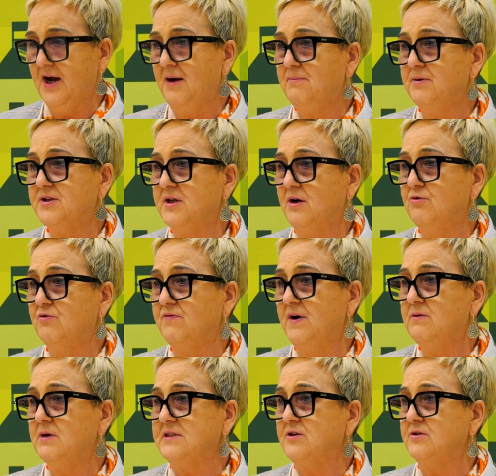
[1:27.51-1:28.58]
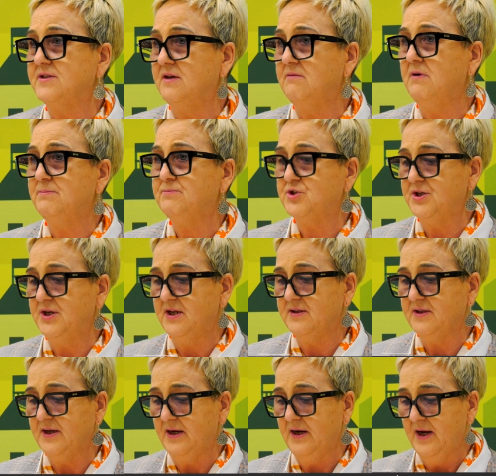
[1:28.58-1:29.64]
aby ta uchwała została
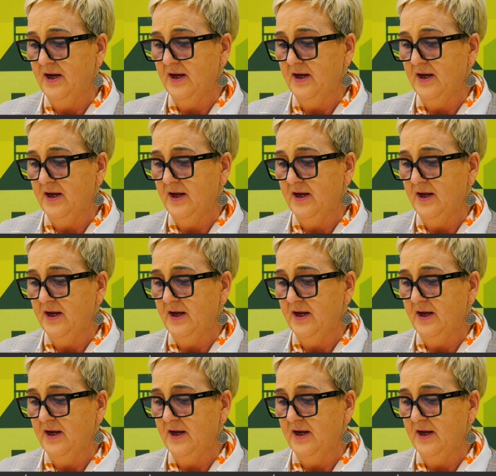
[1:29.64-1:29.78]
przyjęta